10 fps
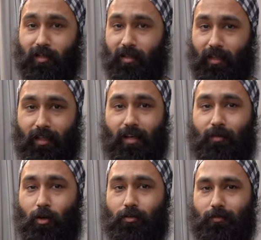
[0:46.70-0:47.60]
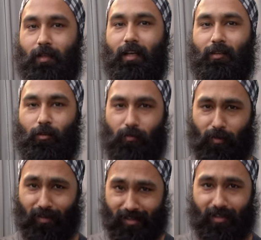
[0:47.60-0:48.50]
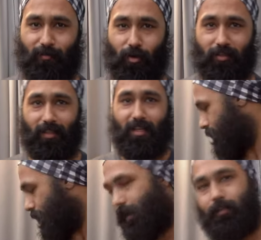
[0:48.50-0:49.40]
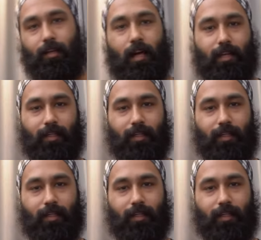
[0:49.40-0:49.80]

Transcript: करते नहीं है अनबॉक्स लाइक यू नो प्रोफेशनल अनबॉक्सिंग गैलेक्स का आई